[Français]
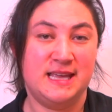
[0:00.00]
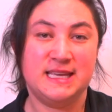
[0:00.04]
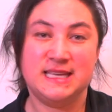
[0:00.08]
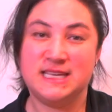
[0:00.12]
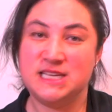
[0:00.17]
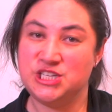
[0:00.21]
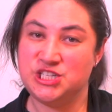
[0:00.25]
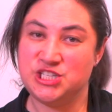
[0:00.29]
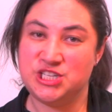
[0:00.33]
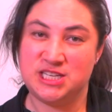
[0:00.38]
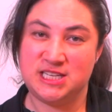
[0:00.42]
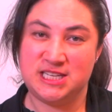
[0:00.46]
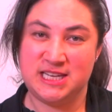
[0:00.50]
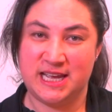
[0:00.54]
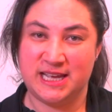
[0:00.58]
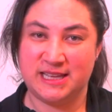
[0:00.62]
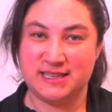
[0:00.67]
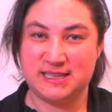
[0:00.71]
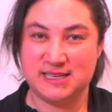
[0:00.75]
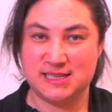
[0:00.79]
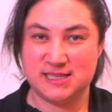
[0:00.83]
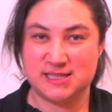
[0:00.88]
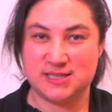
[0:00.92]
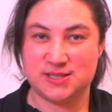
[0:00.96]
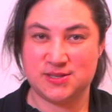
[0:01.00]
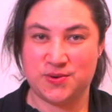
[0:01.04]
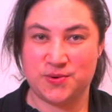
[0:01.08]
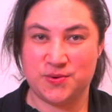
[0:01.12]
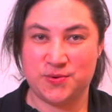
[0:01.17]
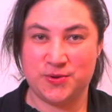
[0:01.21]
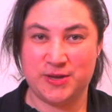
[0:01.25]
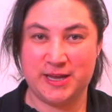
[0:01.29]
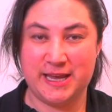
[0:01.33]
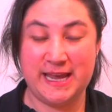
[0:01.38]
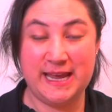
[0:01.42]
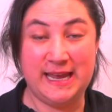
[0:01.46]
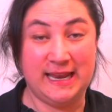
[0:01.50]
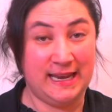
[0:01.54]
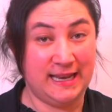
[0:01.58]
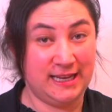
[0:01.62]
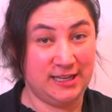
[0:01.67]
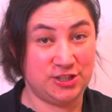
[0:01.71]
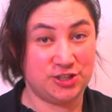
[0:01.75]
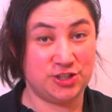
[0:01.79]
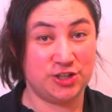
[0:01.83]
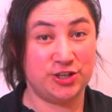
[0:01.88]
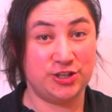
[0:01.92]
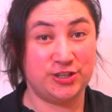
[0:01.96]
qui génère des sons
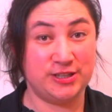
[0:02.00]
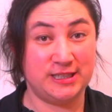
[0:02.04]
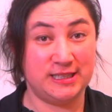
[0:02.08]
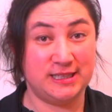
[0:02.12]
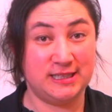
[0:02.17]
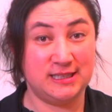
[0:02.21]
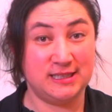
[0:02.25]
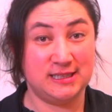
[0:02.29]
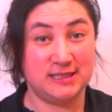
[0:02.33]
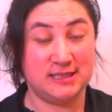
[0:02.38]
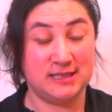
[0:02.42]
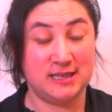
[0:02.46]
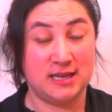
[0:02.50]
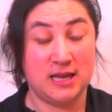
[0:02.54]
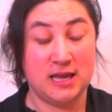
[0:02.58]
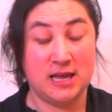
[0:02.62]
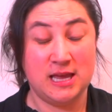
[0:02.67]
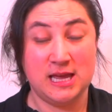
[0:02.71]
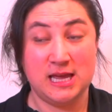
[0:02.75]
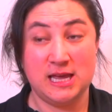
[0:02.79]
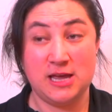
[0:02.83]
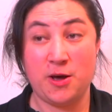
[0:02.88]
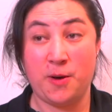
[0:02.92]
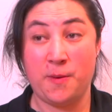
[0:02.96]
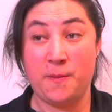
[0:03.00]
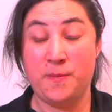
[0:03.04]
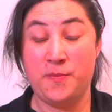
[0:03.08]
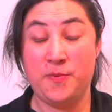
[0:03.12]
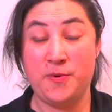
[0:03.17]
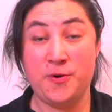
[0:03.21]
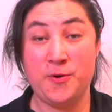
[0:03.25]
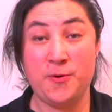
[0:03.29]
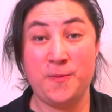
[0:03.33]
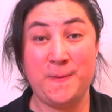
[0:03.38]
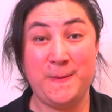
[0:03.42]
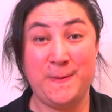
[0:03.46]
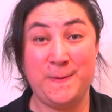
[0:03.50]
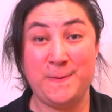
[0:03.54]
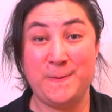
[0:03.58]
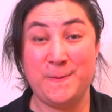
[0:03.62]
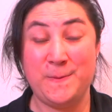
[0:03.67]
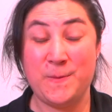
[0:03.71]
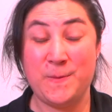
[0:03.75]
électroniques et on peut